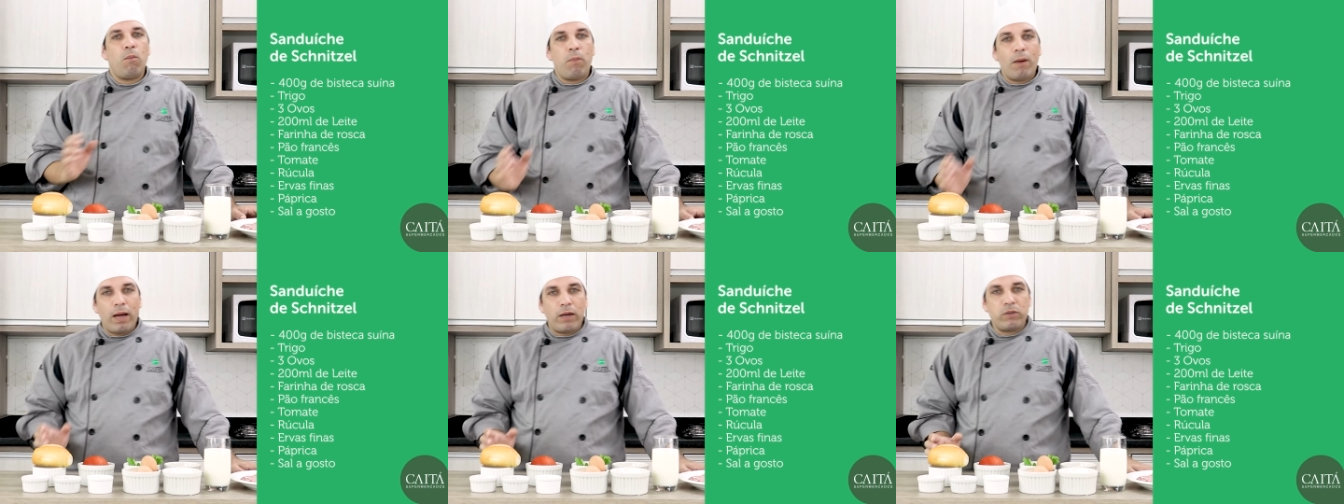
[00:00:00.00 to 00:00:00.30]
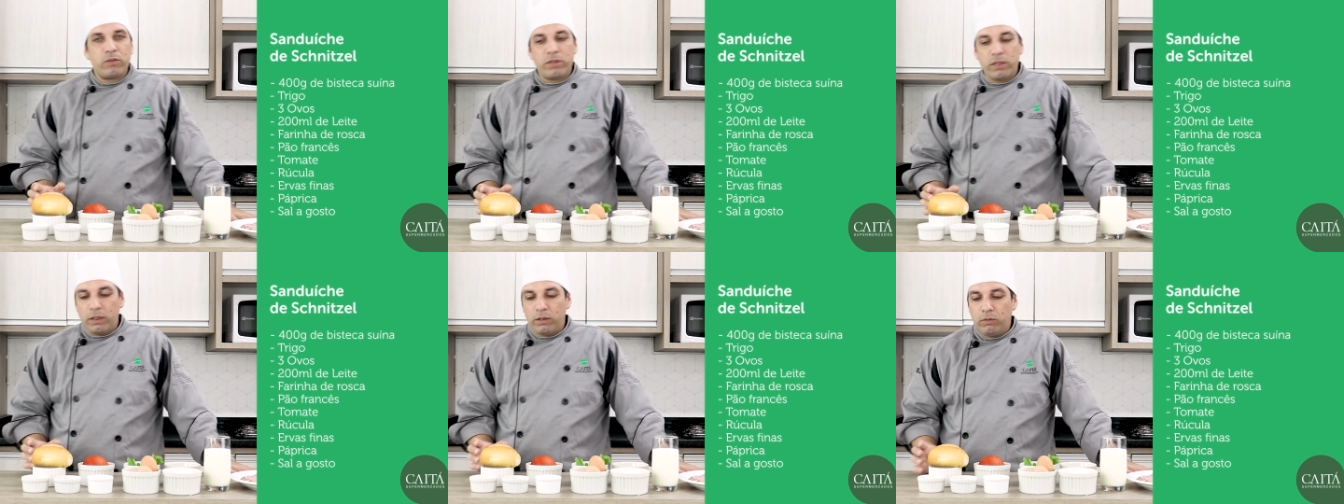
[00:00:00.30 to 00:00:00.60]

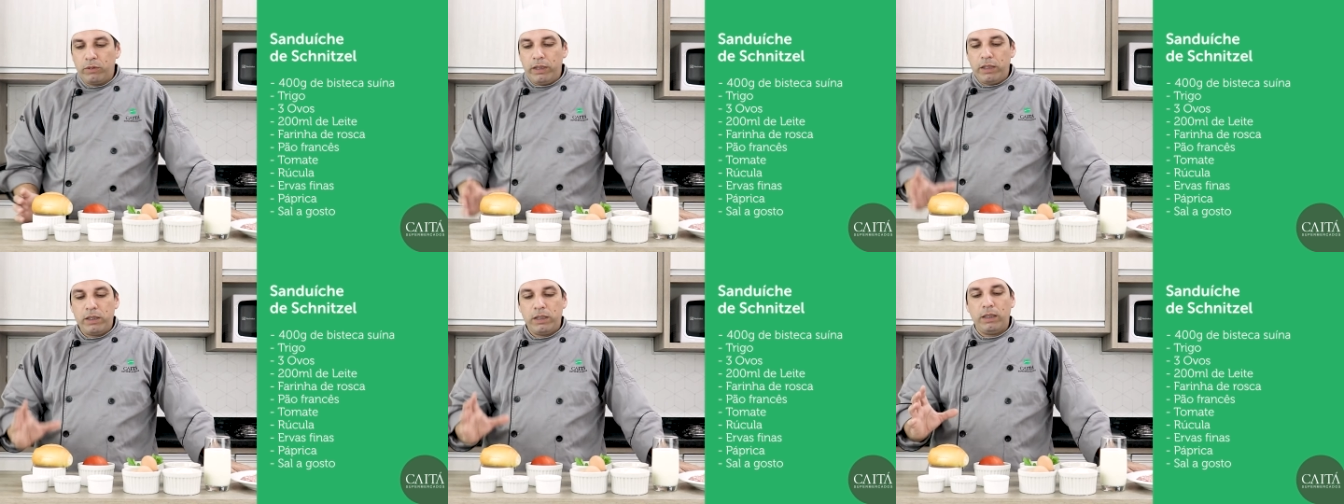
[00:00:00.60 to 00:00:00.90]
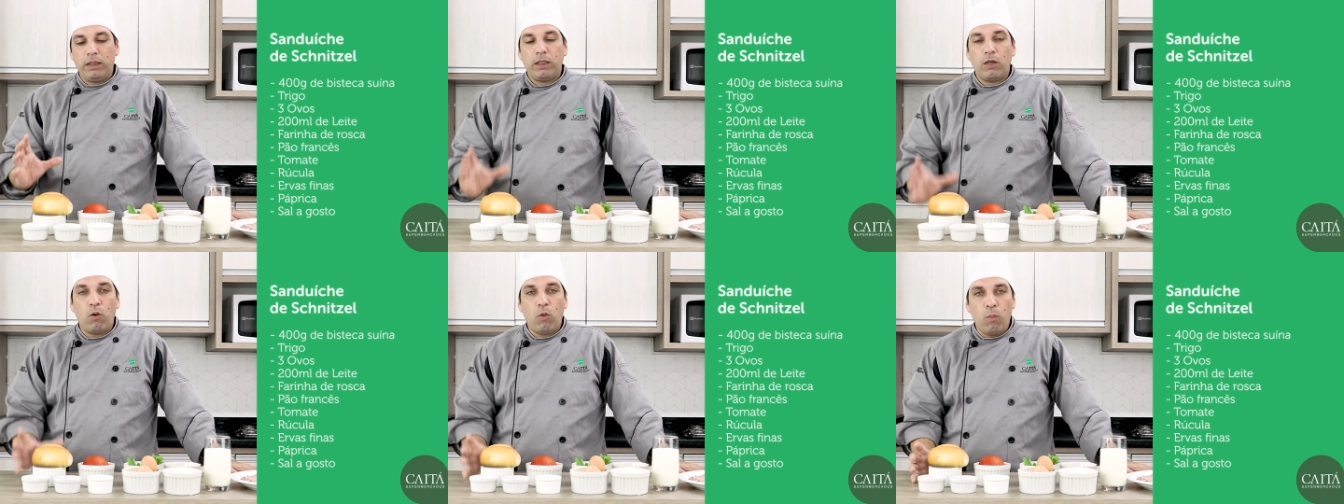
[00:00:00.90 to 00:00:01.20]
Para o
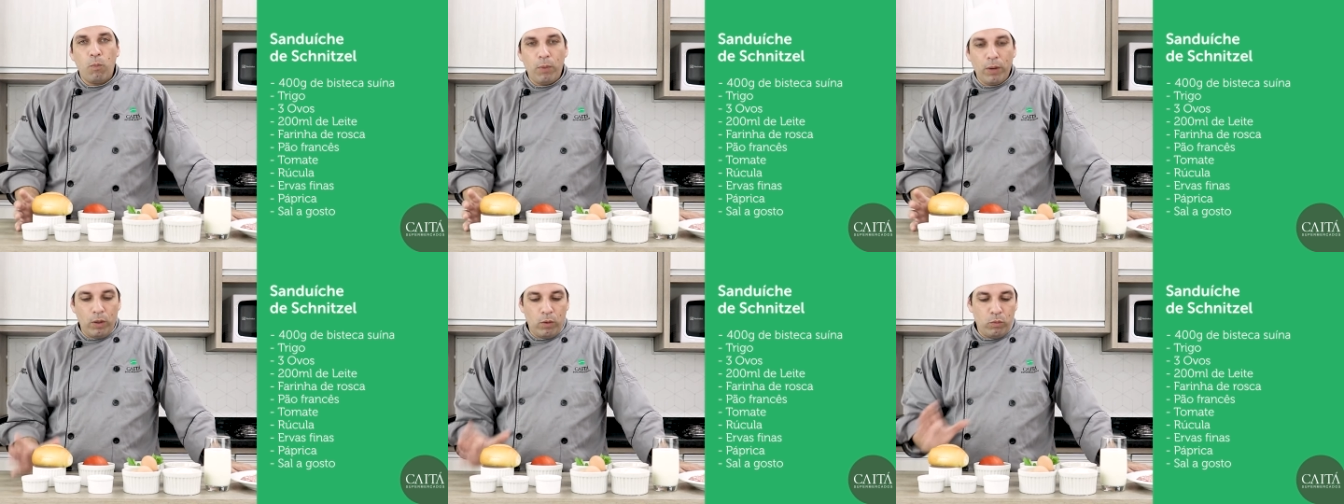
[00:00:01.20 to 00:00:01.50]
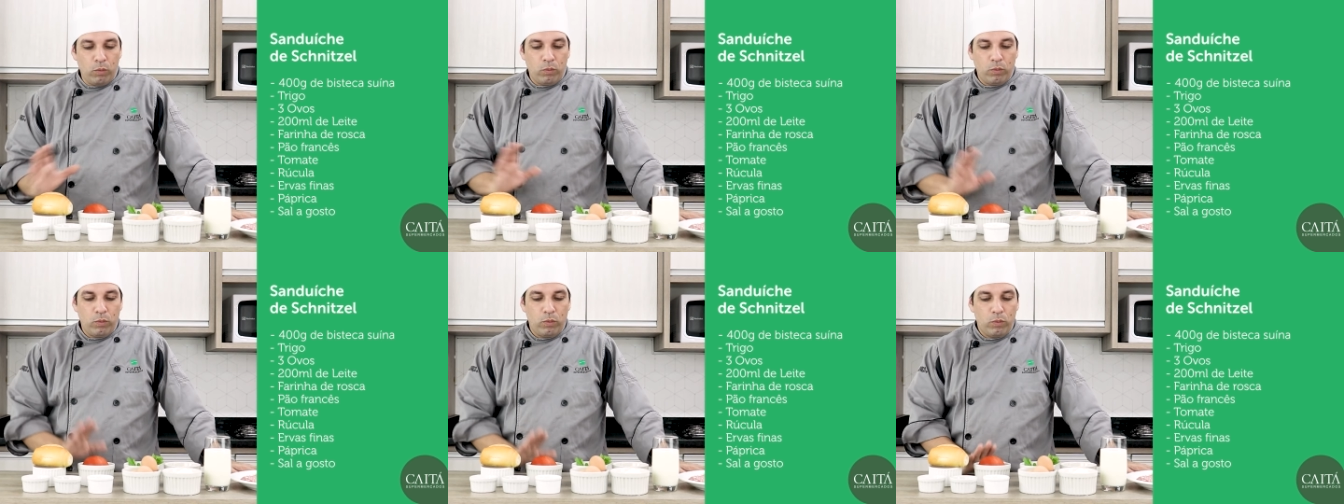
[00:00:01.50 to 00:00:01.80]
sanduíche, então, o
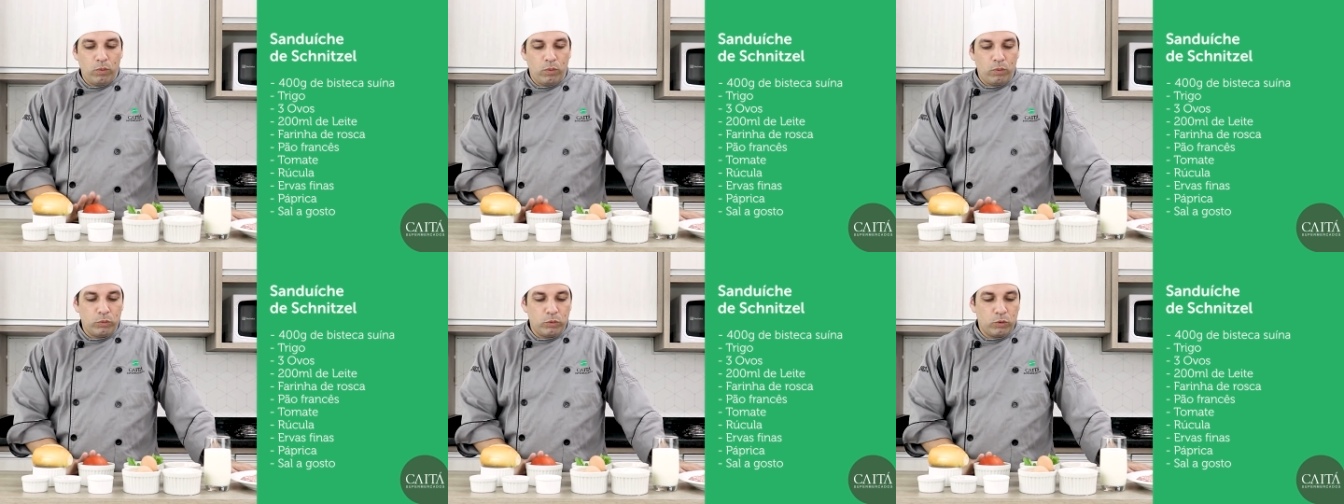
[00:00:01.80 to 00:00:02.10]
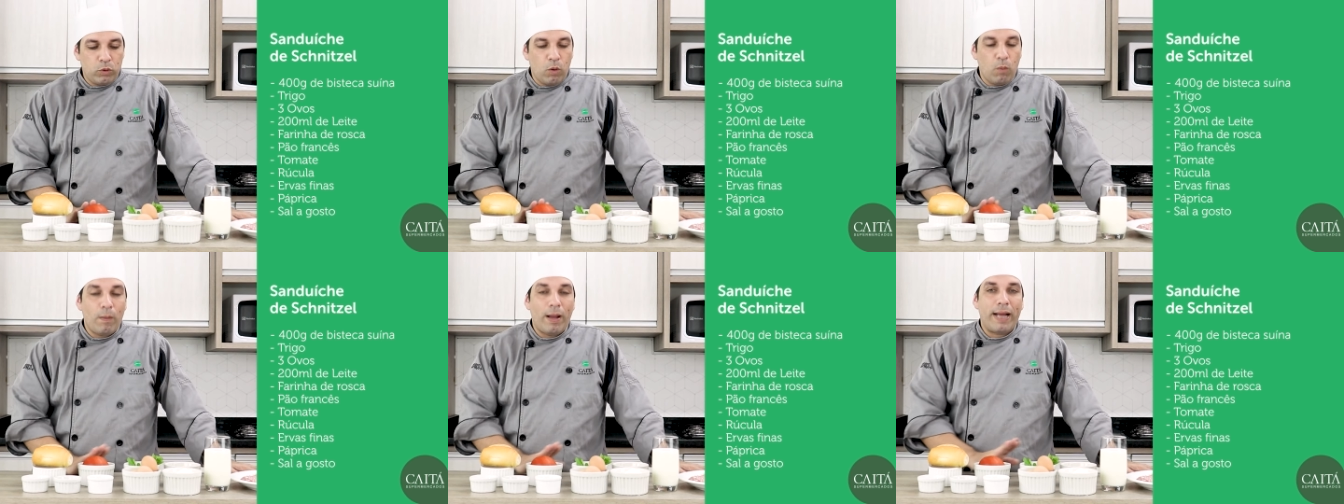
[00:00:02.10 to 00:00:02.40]
pão,
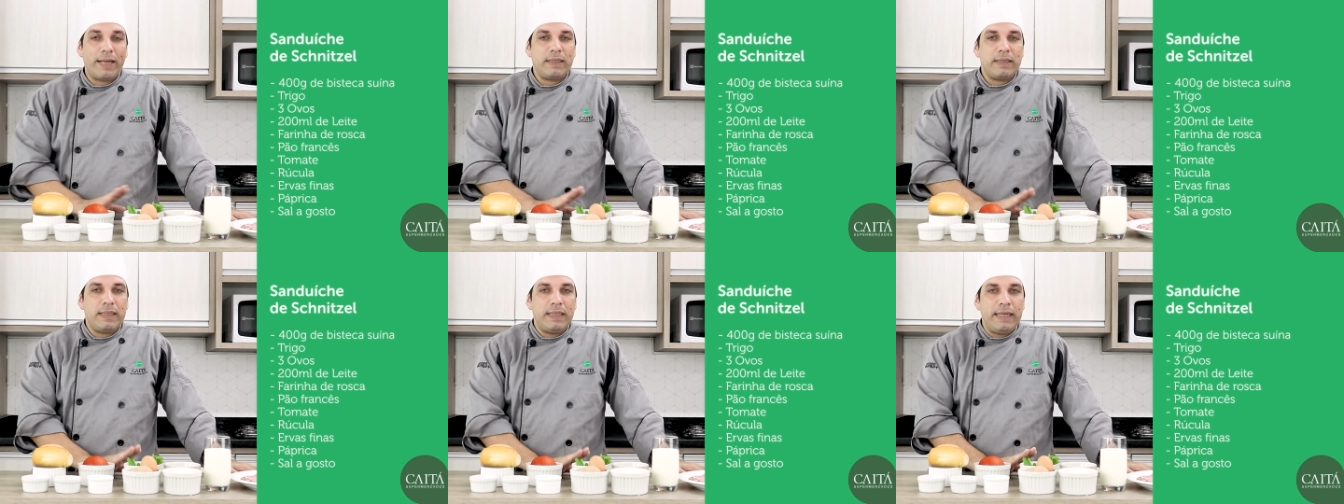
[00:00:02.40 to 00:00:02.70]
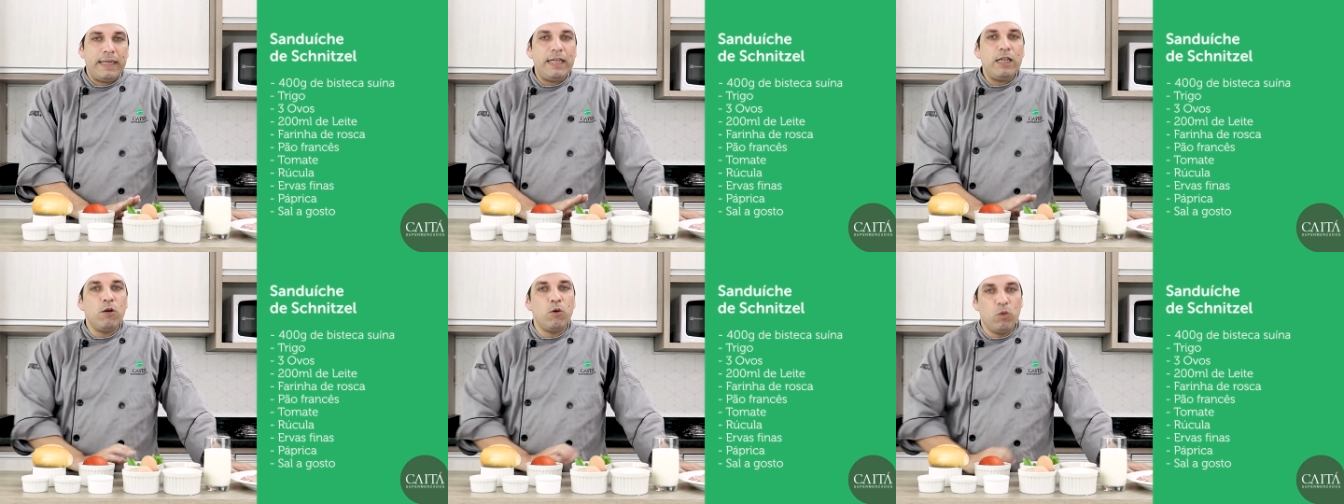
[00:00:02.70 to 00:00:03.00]

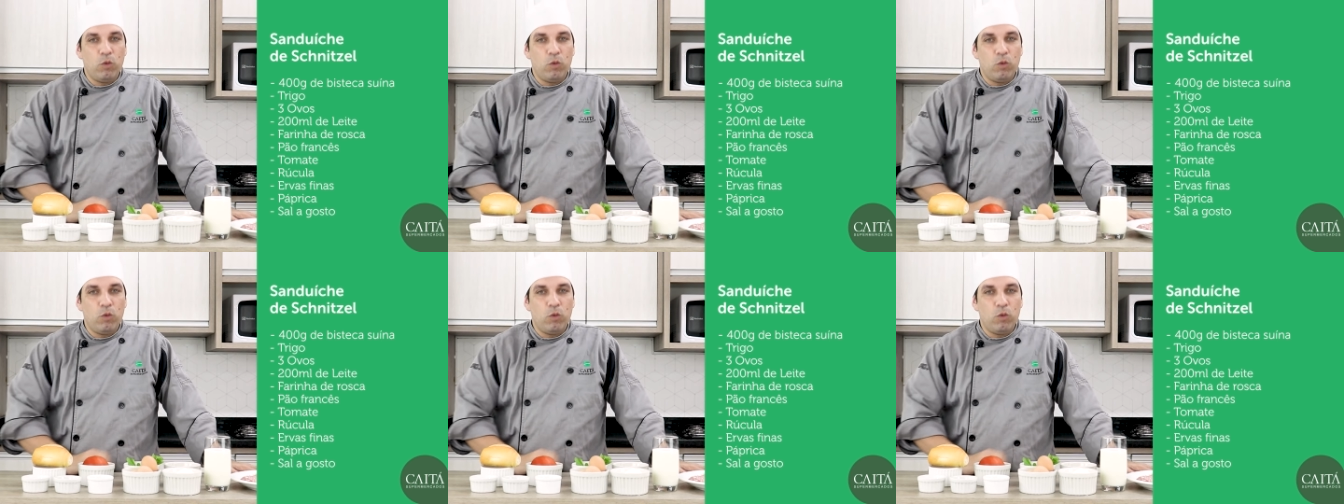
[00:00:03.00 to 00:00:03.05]
tomate e